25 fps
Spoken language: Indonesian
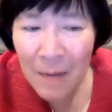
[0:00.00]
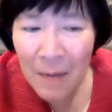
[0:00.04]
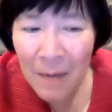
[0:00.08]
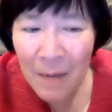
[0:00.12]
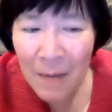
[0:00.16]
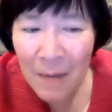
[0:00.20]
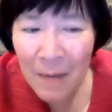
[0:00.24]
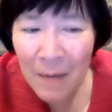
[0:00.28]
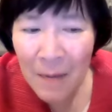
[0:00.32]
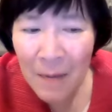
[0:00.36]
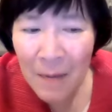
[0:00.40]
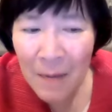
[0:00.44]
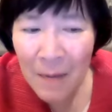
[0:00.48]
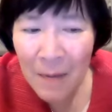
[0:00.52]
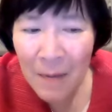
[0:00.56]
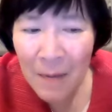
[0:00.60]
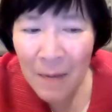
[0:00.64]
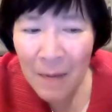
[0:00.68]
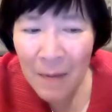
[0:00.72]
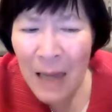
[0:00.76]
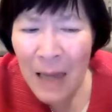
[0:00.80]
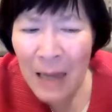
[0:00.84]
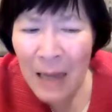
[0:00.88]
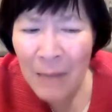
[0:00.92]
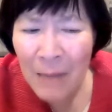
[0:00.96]
mereka
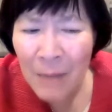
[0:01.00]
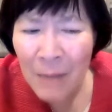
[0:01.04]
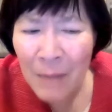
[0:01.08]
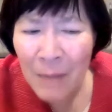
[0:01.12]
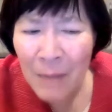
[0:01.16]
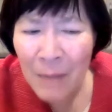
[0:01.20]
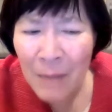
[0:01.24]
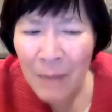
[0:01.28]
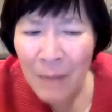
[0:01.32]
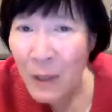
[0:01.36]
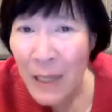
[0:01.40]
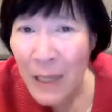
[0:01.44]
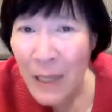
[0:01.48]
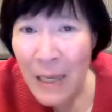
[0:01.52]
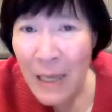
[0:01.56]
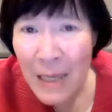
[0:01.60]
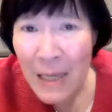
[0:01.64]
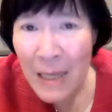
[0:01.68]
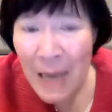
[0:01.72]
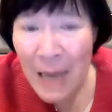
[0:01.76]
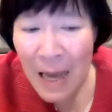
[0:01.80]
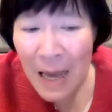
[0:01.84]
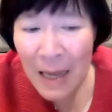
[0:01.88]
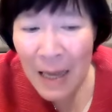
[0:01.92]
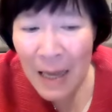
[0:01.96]
akan
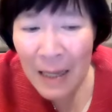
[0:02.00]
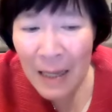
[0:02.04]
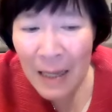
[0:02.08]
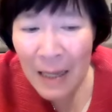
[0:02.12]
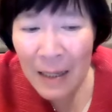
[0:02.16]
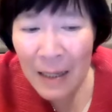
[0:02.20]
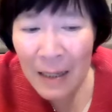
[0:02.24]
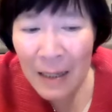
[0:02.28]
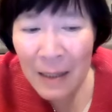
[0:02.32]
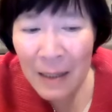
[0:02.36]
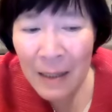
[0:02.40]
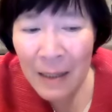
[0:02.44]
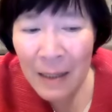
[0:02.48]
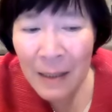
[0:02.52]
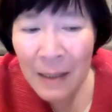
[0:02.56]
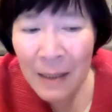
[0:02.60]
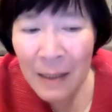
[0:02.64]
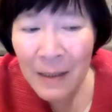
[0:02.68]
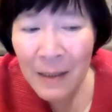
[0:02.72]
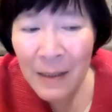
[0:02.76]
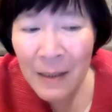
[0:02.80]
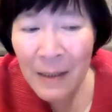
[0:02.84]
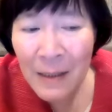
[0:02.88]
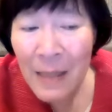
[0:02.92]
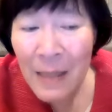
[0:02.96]
mengikutinya
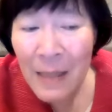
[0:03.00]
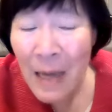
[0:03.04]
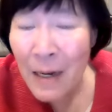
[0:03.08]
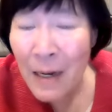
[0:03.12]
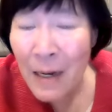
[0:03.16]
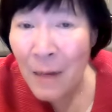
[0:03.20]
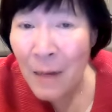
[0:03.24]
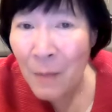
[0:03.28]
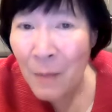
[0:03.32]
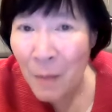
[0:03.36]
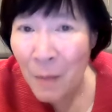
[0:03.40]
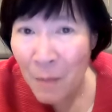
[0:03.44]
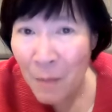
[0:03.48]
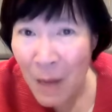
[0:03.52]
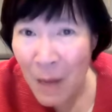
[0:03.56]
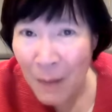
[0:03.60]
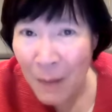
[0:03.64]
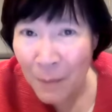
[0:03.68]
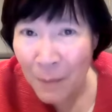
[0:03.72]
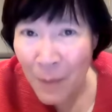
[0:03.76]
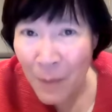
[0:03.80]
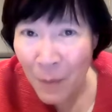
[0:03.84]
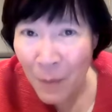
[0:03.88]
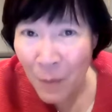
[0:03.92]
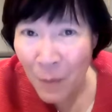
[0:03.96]
secara
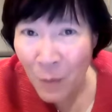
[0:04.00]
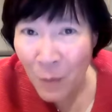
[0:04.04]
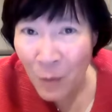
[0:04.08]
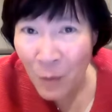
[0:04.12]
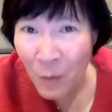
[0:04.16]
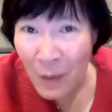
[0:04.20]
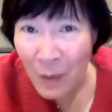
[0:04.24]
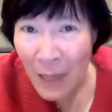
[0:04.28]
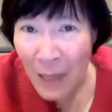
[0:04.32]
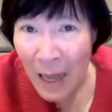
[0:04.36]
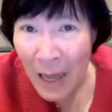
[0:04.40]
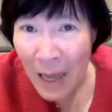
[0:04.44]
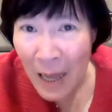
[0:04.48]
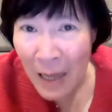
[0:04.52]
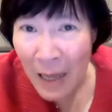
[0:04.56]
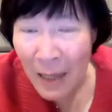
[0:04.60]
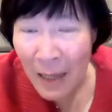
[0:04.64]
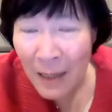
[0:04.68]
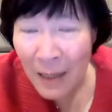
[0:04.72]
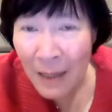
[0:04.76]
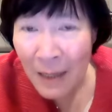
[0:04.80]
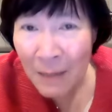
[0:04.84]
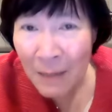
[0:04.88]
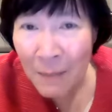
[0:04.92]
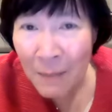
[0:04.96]
membabi buta.
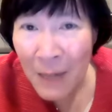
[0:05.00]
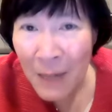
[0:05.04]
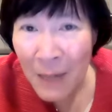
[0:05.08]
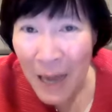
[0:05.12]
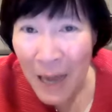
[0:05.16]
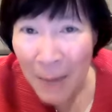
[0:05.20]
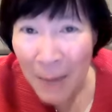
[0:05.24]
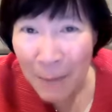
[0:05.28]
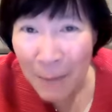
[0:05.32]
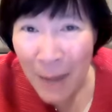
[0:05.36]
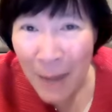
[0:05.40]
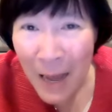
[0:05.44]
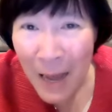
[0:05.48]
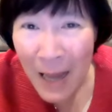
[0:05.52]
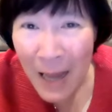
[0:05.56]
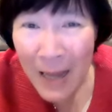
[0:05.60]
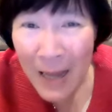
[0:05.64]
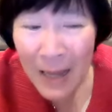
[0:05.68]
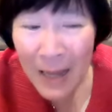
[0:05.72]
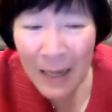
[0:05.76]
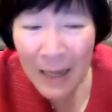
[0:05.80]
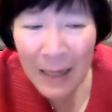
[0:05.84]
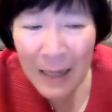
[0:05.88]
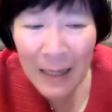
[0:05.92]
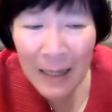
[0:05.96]
Mengapa?
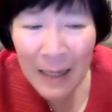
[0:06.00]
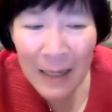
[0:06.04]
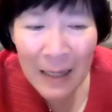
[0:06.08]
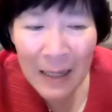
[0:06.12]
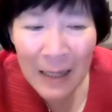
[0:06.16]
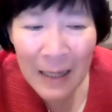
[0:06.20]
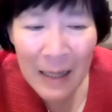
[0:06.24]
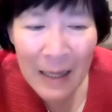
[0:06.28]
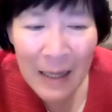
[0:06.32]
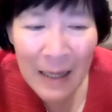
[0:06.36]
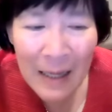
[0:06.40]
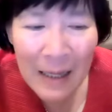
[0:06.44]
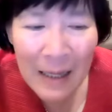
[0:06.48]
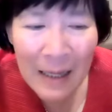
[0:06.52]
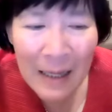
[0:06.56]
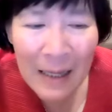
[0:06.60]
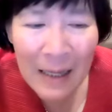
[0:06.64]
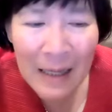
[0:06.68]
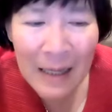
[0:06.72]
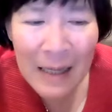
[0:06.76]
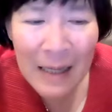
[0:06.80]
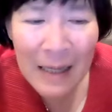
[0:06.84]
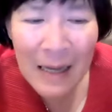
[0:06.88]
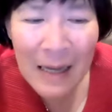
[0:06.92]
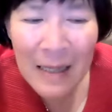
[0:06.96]

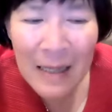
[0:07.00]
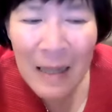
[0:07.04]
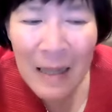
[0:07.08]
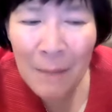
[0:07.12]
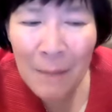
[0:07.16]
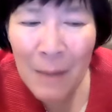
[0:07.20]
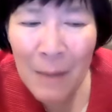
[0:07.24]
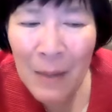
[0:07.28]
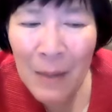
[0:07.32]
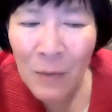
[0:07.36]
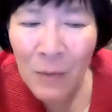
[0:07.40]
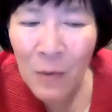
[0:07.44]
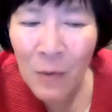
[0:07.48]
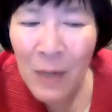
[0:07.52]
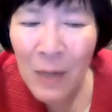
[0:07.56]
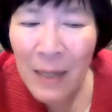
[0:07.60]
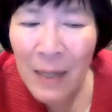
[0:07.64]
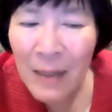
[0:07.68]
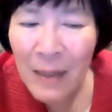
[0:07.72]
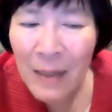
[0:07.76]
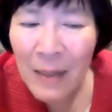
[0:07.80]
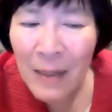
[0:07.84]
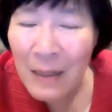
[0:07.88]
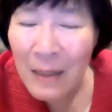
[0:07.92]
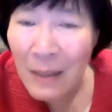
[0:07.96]
Karena
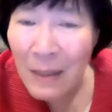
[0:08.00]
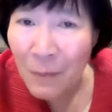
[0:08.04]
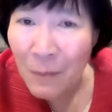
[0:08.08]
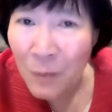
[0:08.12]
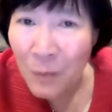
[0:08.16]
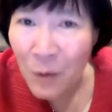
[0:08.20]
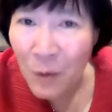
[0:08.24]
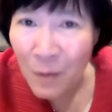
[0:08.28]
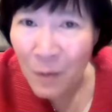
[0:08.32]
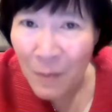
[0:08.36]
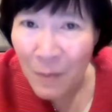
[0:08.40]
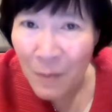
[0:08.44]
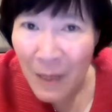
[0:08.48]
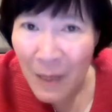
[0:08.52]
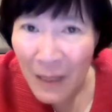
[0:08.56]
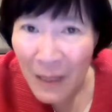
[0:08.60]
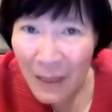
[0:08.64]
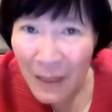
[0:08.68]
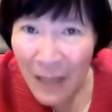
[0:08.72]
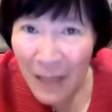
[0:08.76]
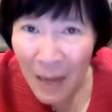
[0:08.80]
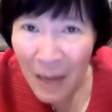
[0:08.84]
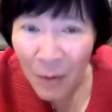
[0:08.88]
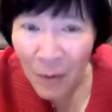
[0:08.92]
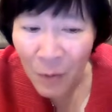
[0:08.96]
pasukan tersebut
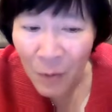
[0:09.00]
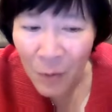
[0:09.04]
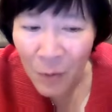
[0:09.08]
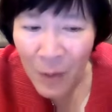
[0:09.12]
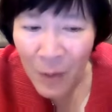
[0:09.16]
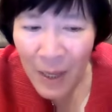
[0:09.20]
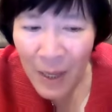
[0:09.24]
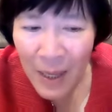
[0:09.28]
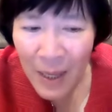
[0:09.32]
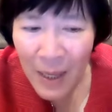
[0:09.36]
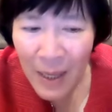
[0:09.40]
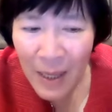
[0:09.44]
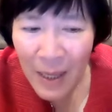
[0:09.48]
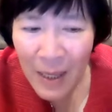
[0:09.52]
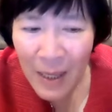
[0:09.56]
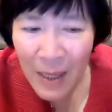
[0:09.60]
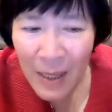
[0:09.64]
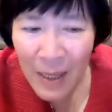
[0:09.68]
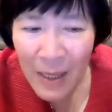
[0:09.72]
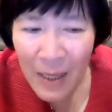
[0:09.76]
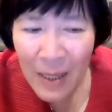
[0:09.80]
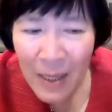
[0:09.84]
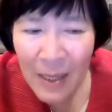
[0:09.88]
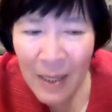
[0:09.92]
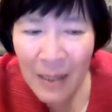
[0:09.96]
mengetahui
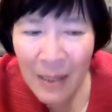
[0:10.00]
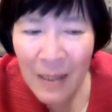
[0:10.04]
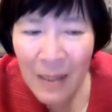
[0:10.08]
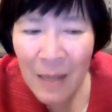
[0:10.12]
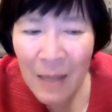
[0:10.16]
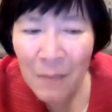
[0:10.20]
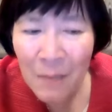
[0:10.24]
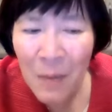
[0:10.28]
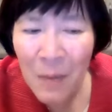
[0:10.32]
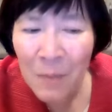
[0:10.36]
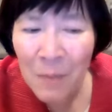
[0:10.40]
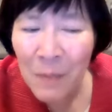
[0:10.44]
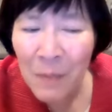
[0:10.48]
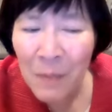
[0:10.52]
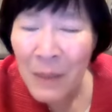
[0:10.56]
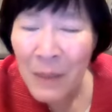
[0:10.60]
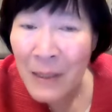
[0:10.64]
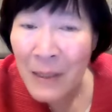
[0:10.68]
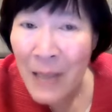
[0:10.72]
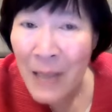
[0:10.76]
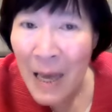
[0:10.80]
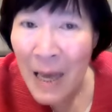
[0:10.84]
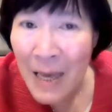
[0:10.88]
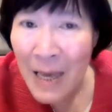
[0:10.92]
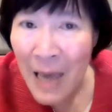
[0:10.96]
dan
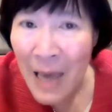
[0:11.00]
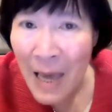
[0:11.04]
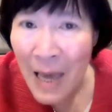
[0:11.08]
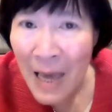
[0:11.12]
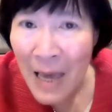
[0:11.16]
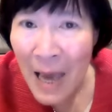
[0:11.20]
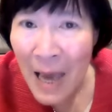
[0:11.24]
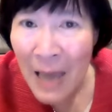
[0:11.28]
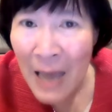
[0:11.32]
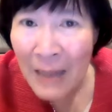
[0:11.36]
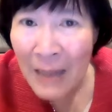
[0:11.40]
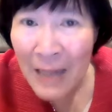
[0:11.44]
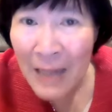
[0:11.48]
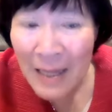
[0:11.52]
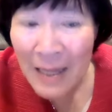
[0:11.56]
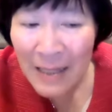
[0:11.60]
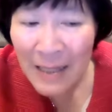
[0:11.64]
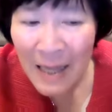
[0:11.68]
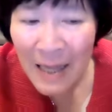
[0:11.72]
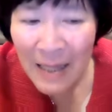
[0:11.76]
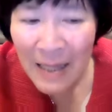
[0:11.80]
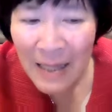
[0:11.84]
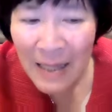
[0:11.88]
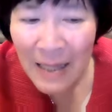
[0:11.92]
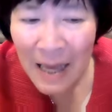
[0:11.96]
mempercayai
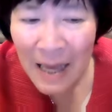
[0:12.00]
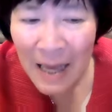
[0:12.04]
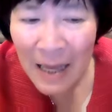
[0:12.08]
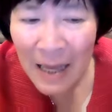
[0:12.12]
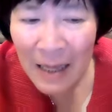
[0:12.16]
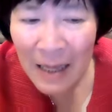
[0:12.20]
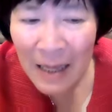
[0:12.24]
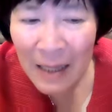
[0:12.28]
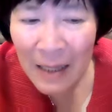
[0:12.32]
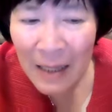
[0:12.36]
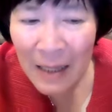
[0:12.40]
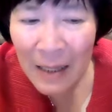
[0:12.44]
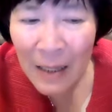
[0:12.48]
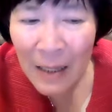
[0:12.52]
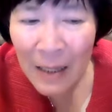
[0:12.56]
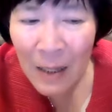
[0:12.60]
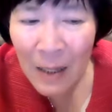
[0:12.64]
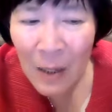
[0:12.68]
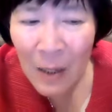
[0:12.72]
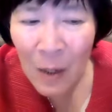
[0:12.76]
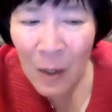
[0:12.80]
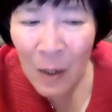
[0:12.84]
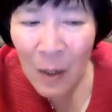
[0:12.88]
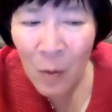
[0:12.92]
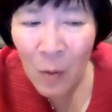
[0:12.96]
atasannya
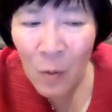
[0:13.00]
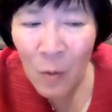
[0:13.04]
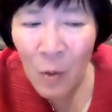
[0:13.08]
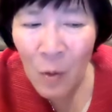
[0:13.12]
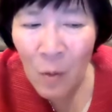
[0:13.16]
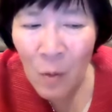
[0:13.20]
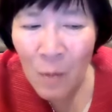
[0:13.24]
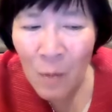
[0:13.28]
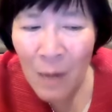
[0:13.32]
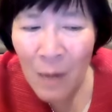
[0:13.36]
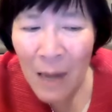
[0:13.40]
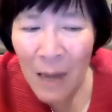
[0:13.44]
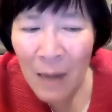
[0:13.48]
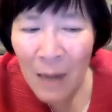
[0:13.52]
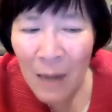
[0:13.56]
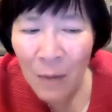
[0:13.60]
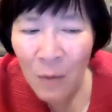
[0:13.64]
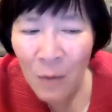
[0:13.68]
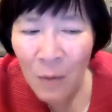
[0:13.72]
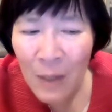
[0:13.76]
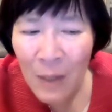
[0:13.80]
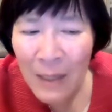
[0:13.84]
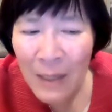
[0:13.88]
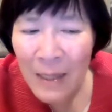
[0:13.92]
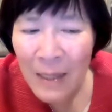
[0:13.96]
untuk
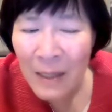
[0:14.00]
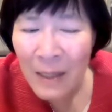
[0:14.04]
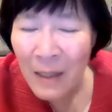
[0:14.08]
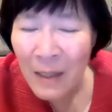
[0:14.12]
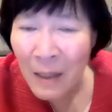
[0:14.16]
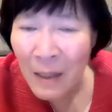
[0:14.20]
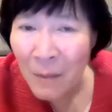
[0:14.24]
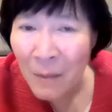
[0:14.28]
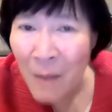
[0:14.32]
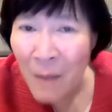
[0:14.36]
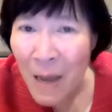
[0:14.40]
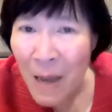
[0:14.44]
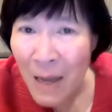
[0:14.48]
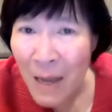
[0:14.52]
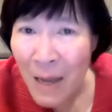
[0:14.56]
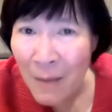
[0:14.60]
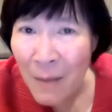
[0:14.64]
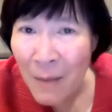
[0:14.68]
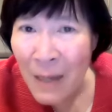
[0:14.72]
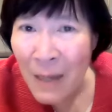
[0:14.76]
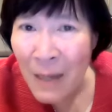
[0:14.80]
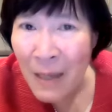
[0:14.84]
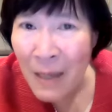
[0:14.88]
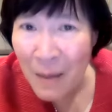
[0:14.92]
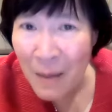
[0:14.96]
melakukan yang terbaik
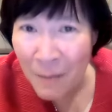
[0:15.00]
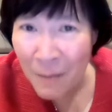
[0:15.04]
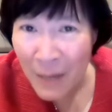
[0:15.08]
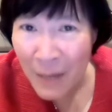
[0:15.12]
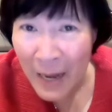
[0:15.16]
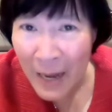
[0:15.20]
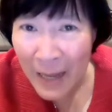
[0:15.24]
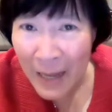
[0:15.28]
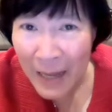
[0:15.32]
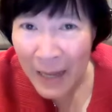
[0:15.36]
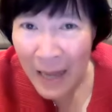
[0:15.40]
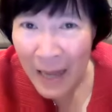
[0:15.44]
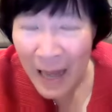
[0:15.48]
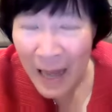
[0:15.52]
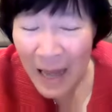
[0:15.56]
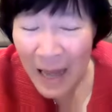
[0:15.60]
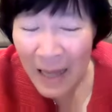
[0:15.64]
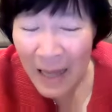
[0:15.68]
bagi mereka.